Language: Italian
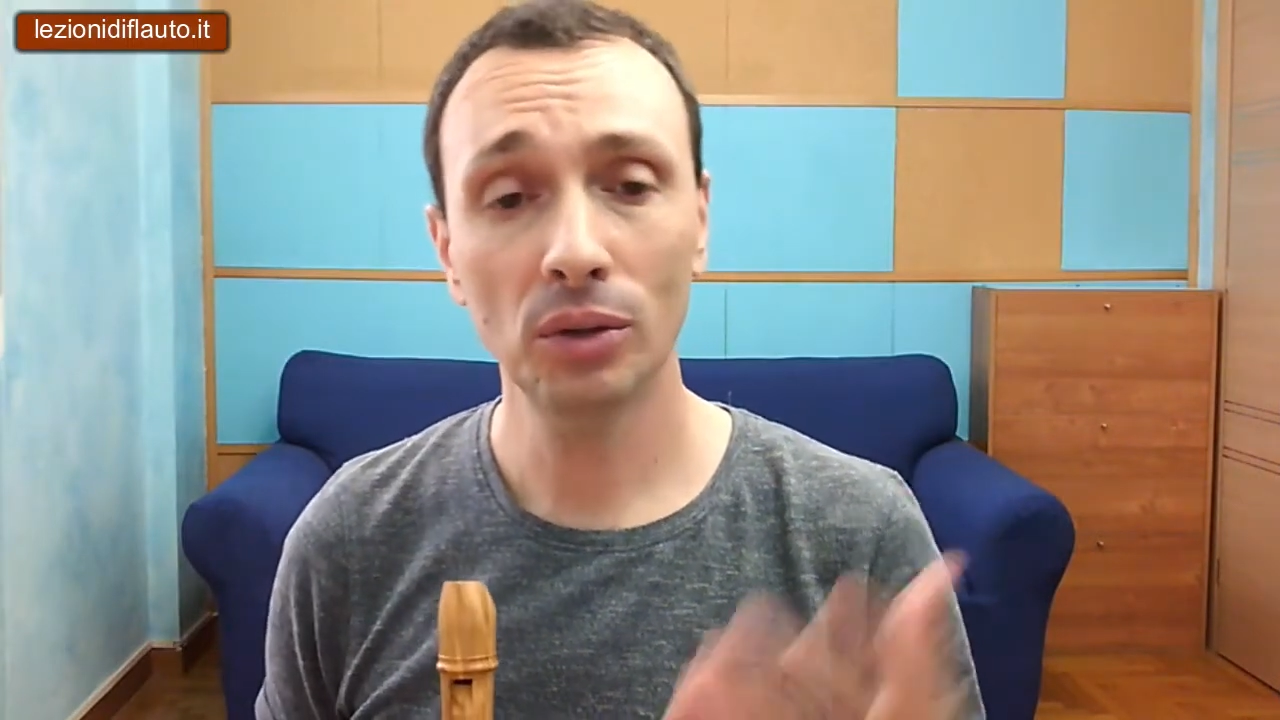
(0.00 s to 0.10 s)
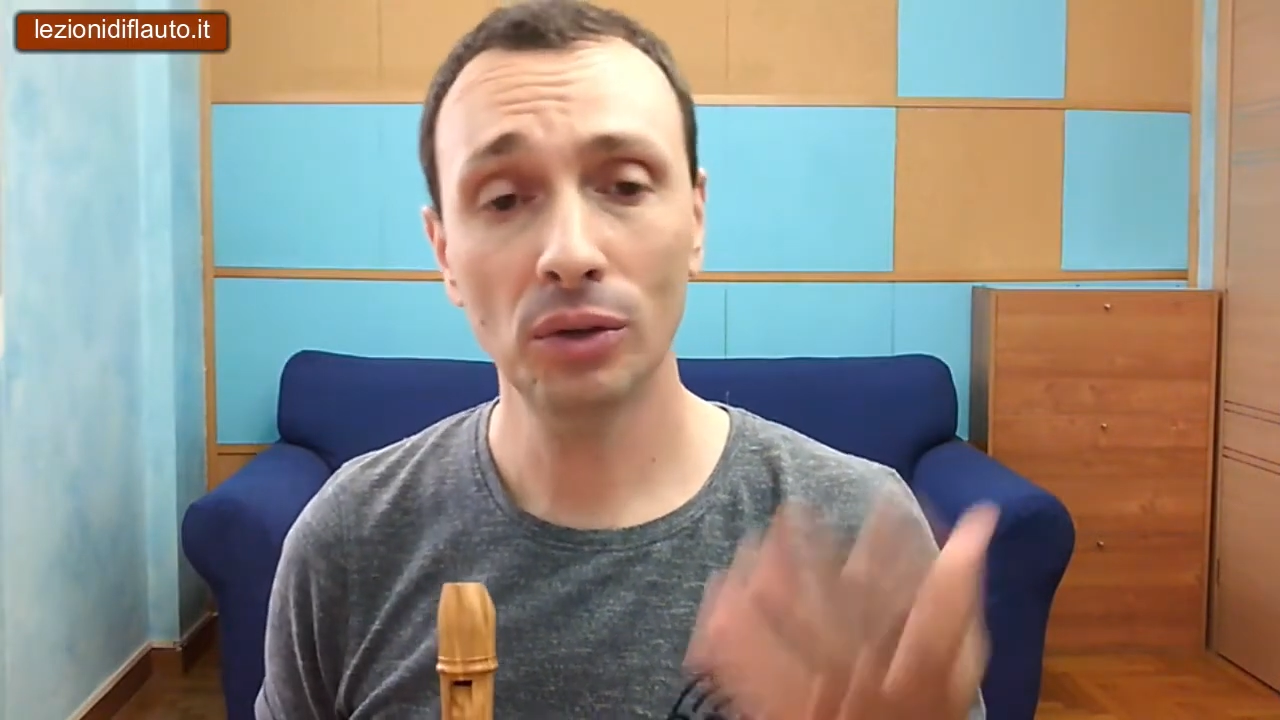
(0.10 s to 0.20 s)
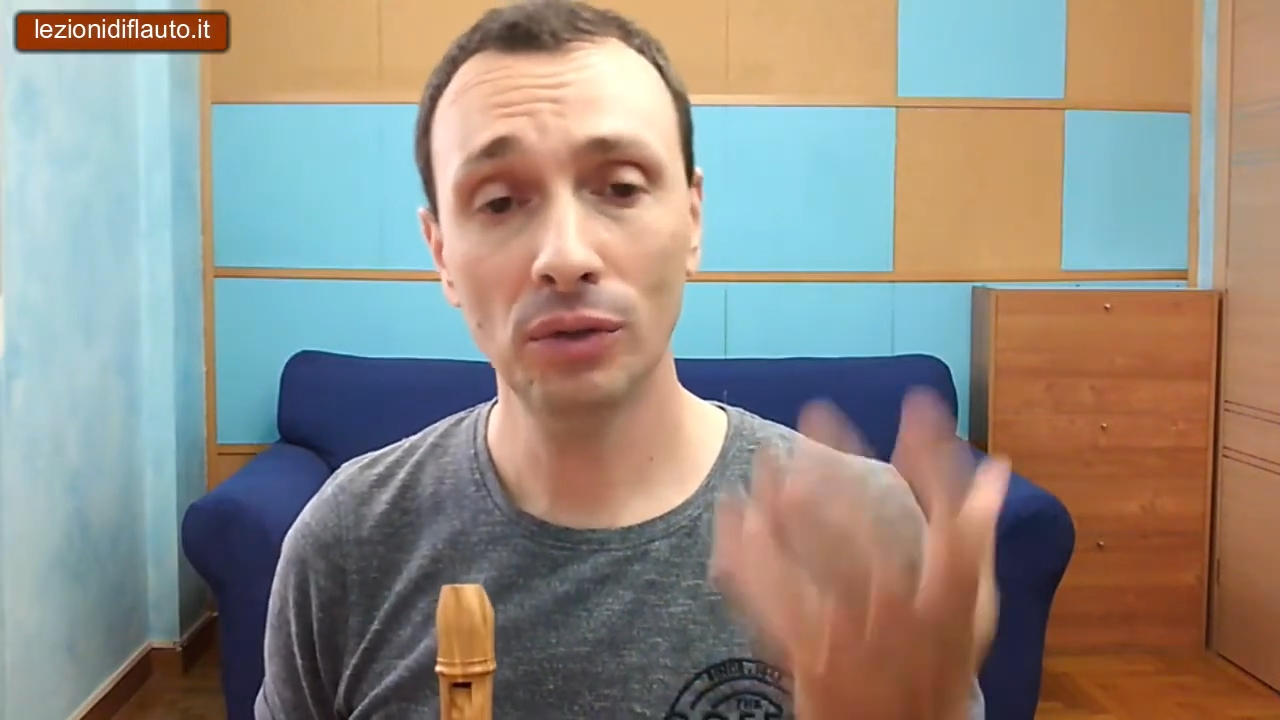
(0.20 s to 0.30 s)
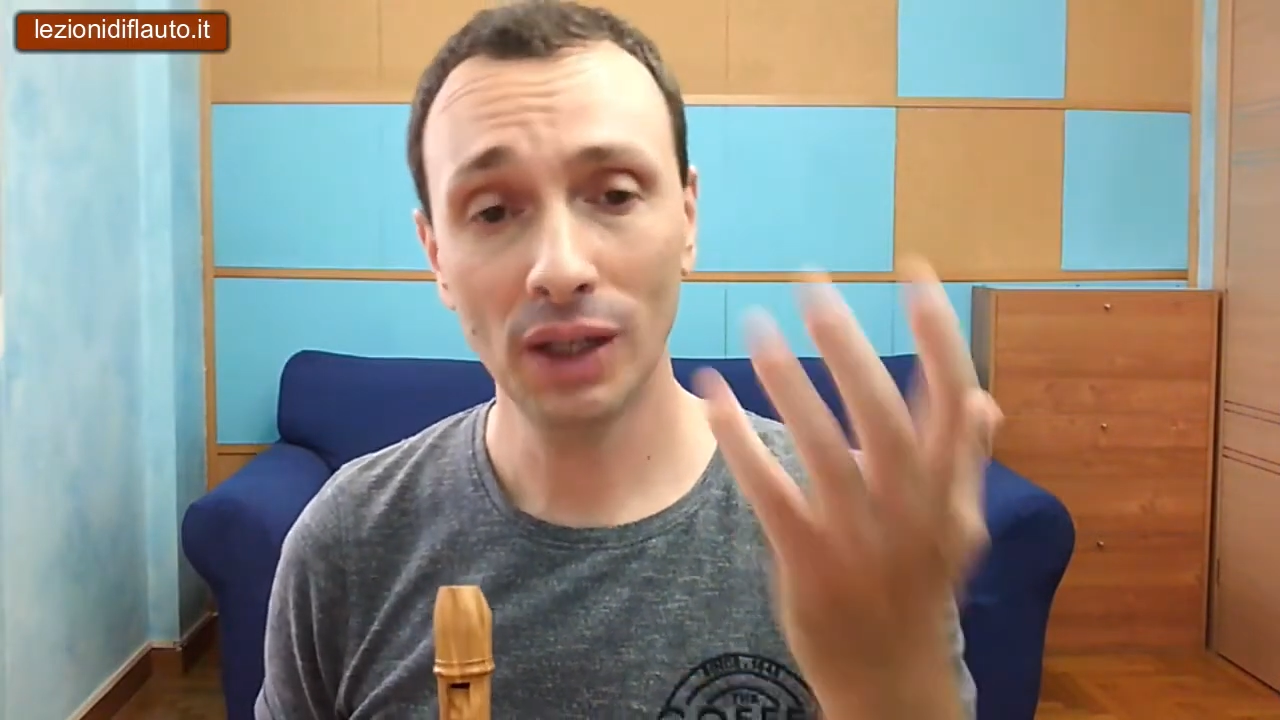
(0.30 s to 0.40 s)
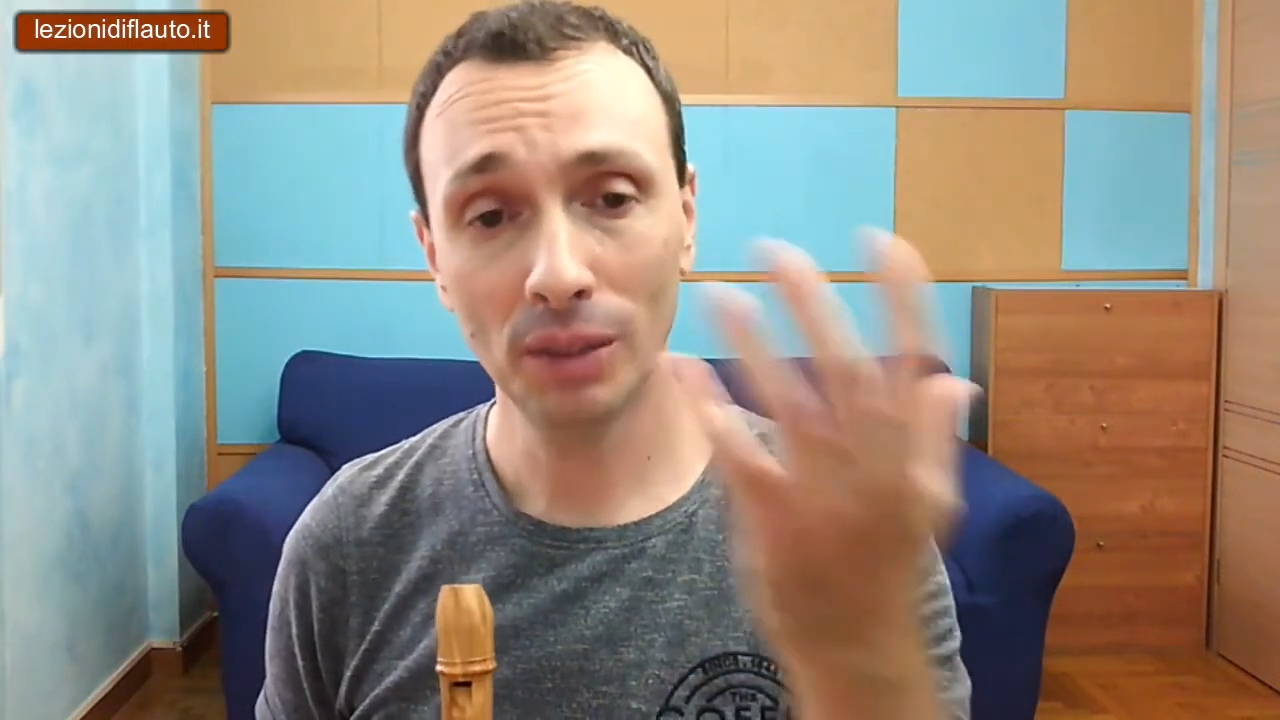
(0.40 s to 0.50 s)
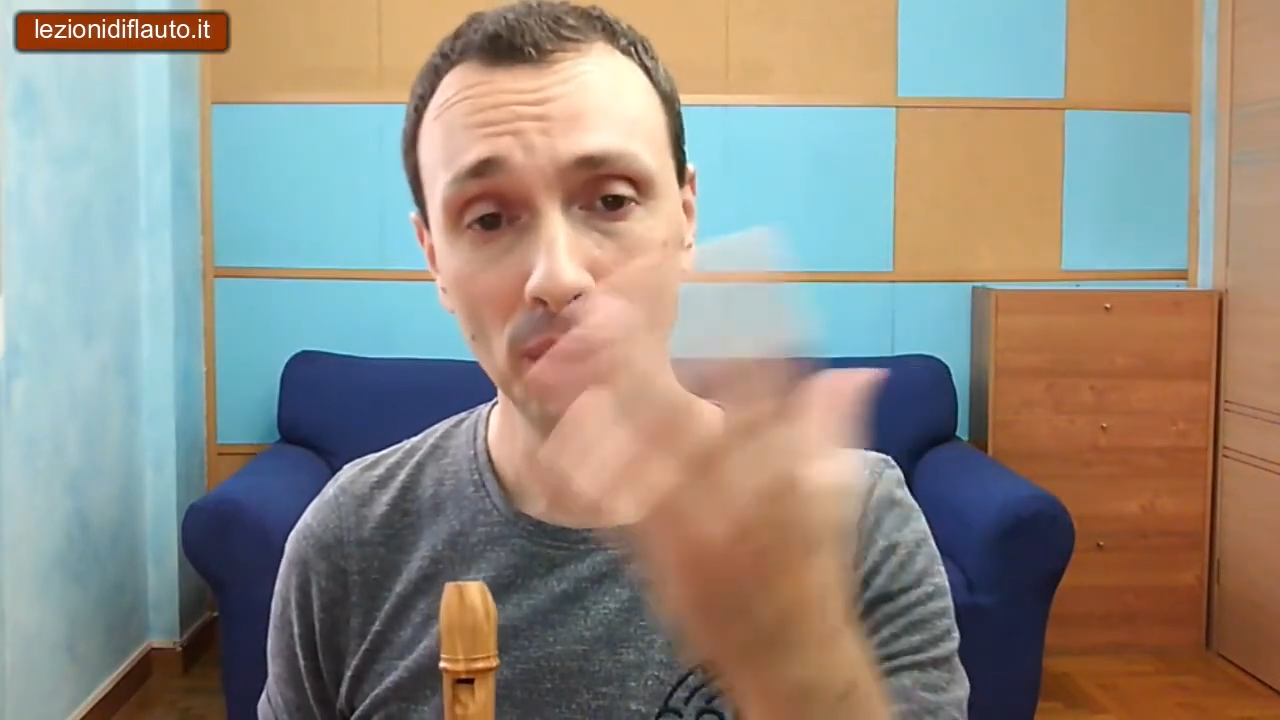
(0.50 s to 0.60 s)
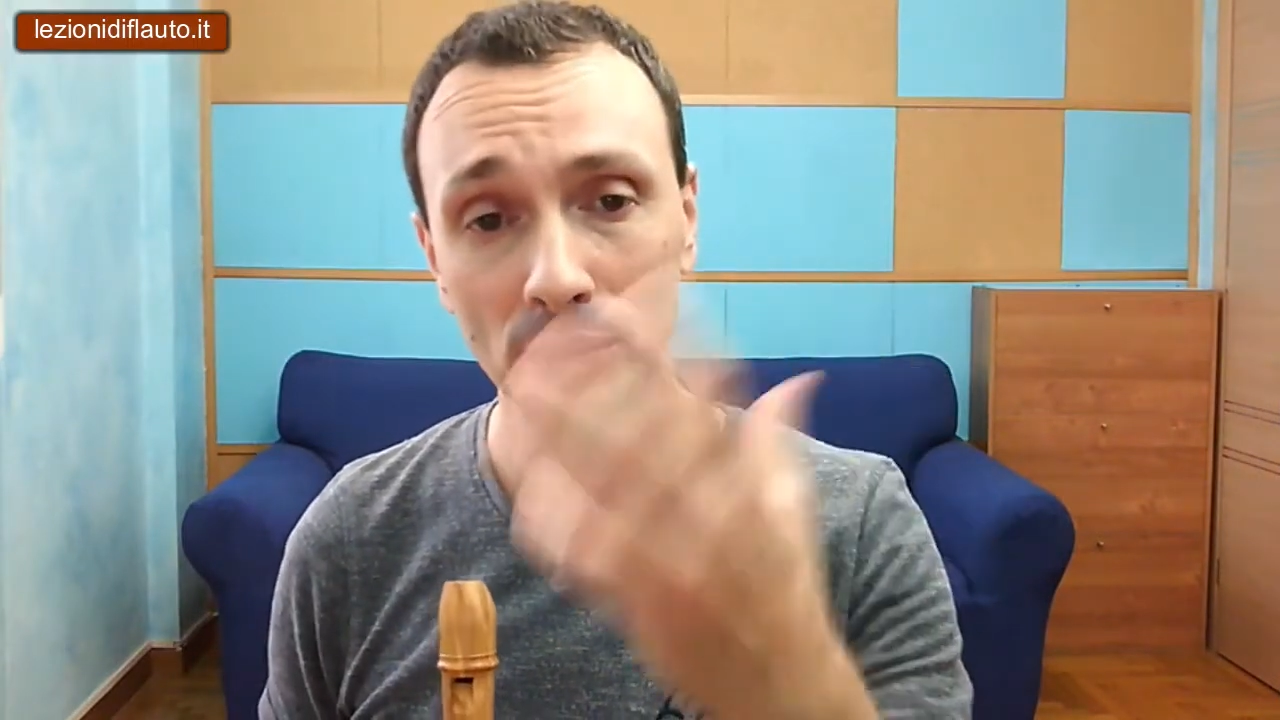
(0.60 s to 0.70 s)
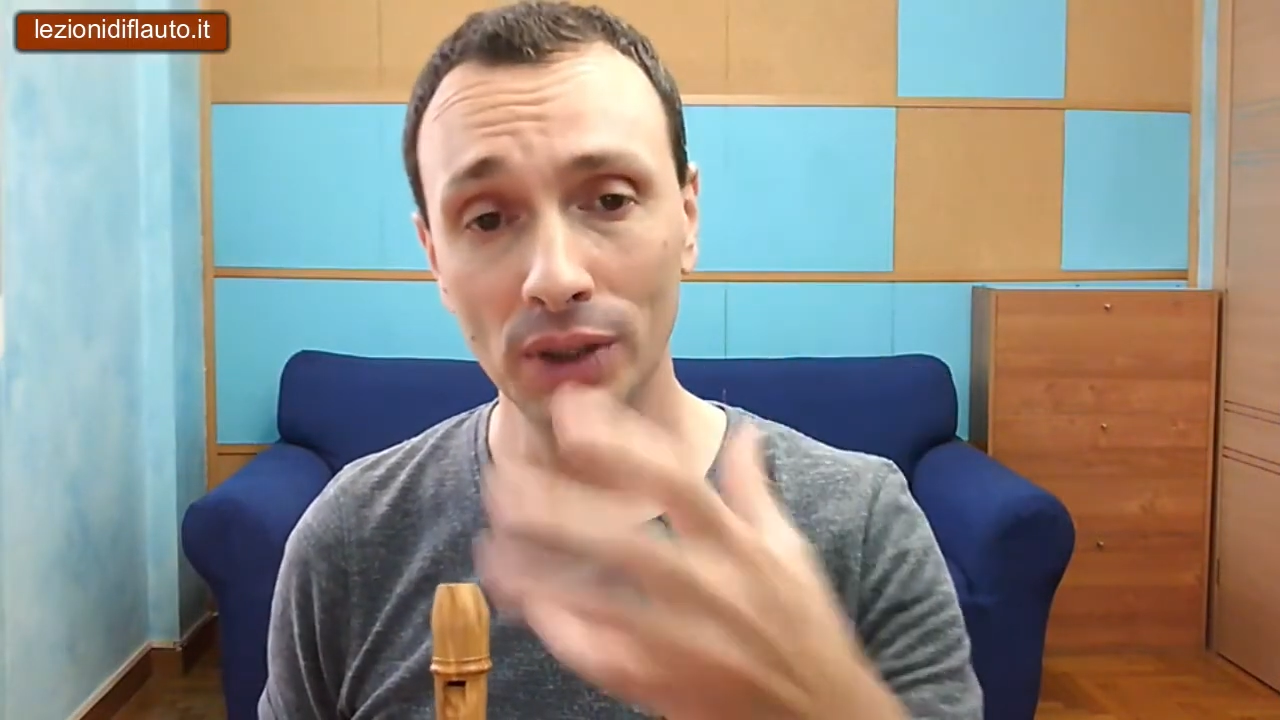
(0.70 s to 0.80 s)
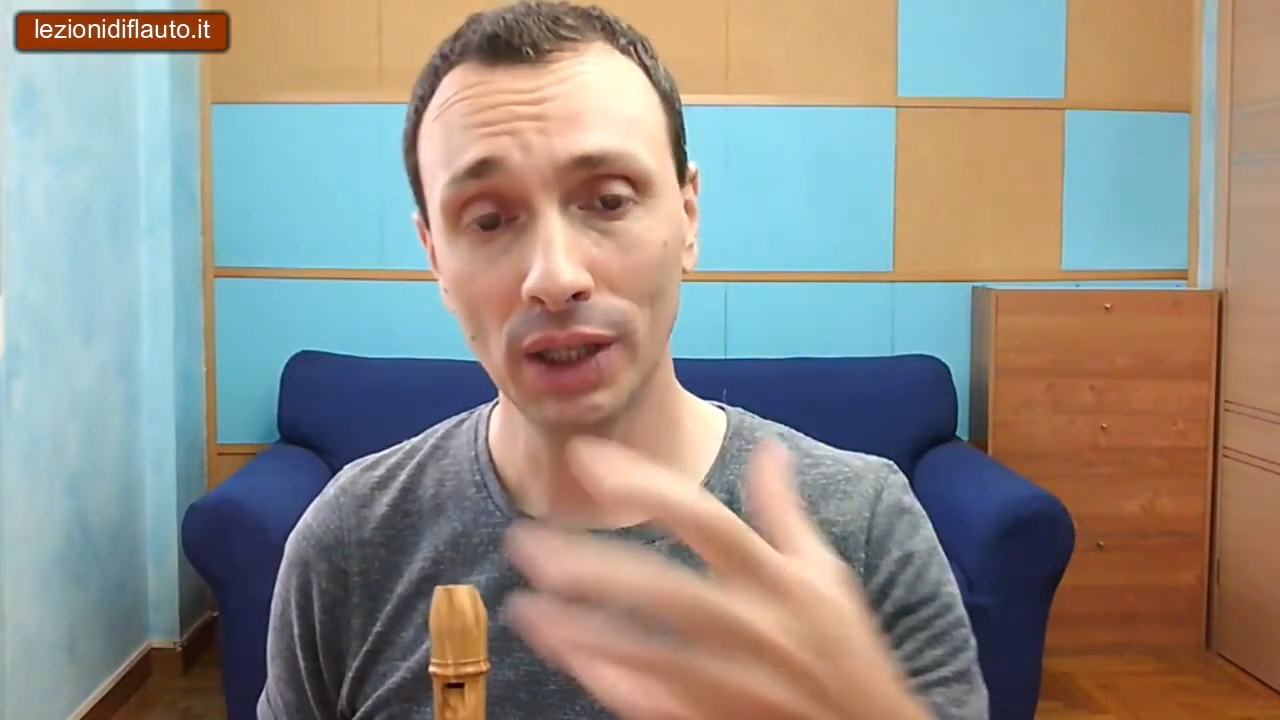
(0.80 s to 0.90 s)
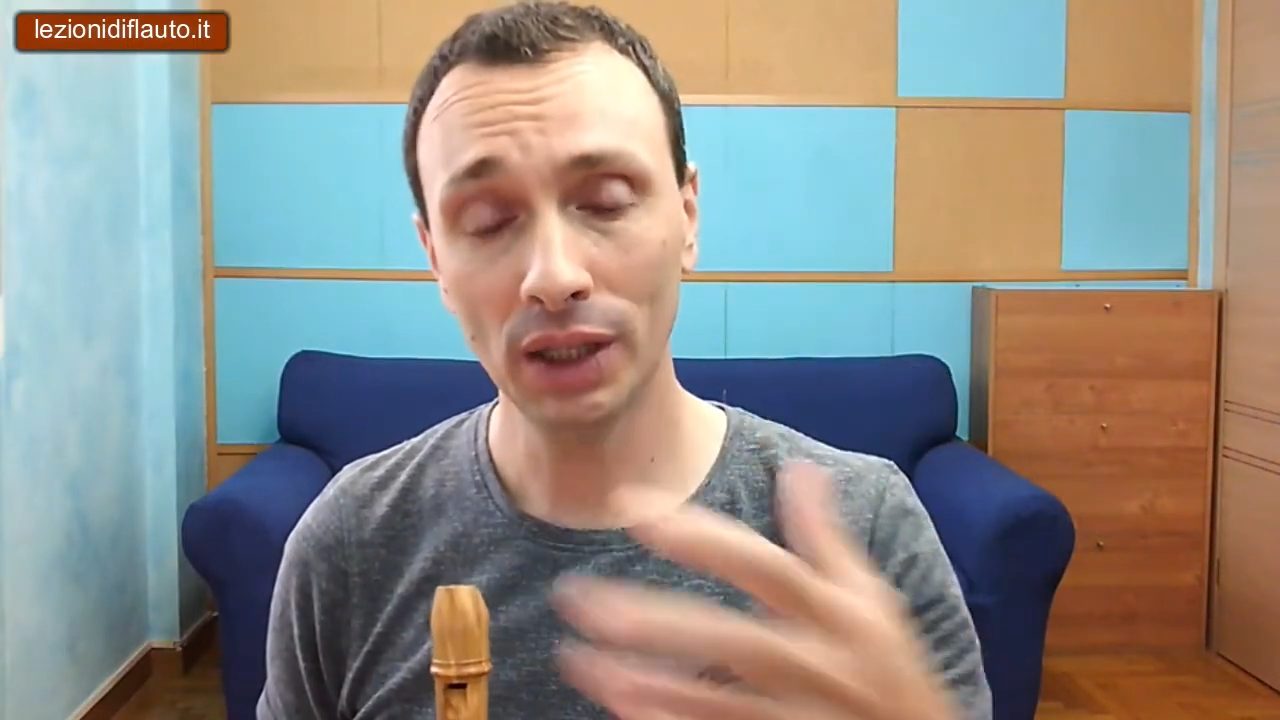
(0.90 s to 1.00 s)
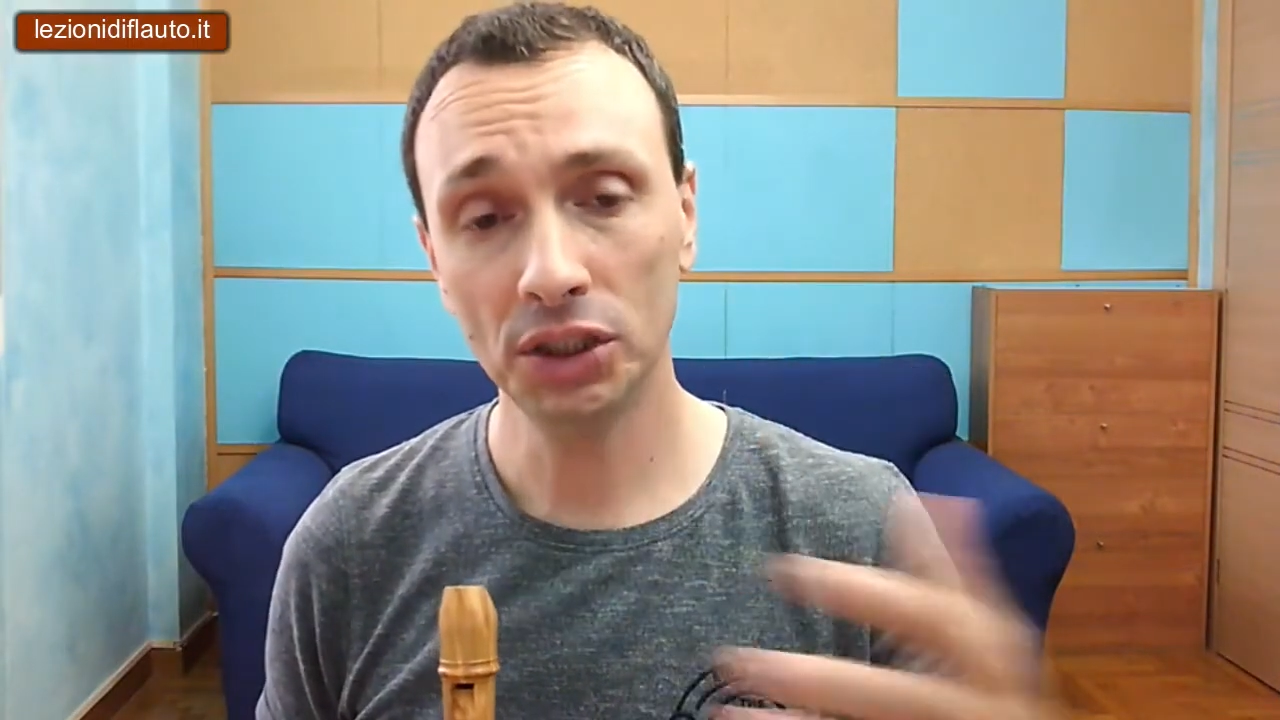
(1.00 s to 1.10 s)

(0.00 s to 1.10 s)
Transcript: dove la melodia